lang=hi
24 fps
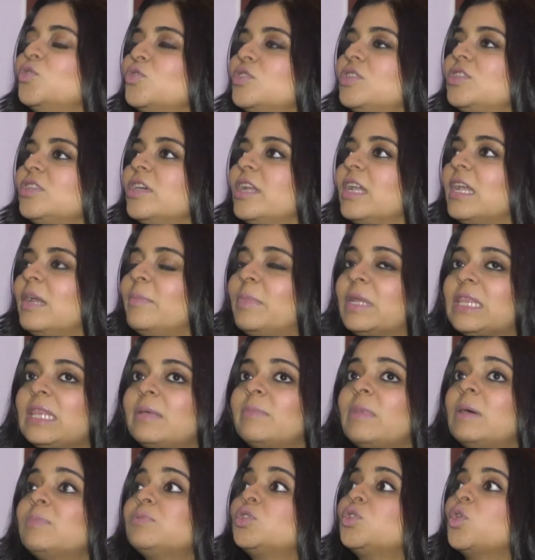शोज़ चल रहे हैं
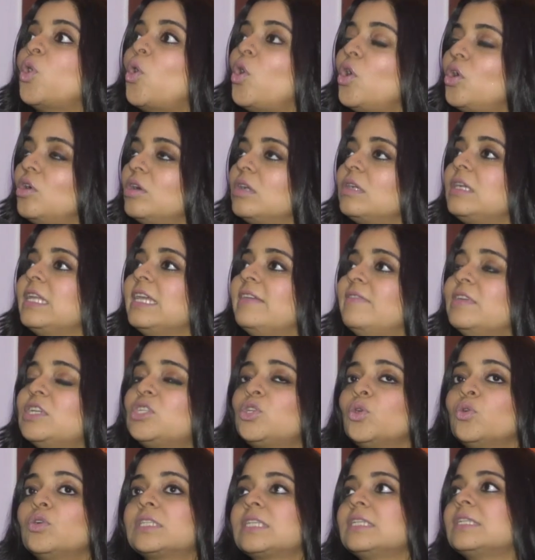मतलब आप सौ टी वी
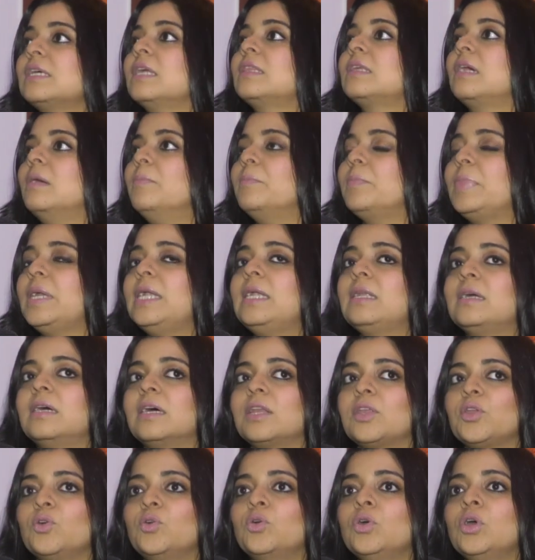शोज़ के साथ कम्पीट
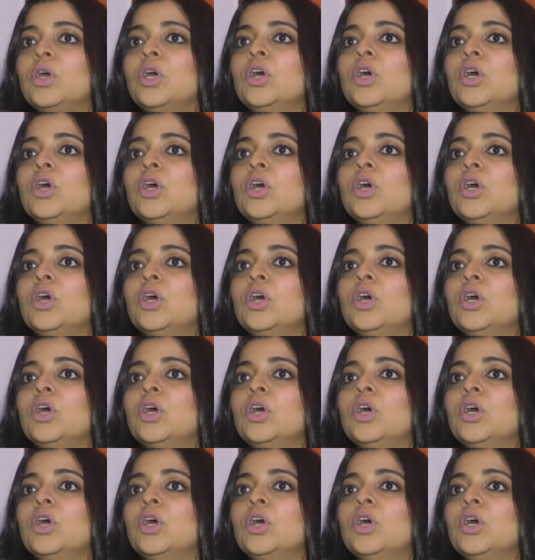कर रहे हो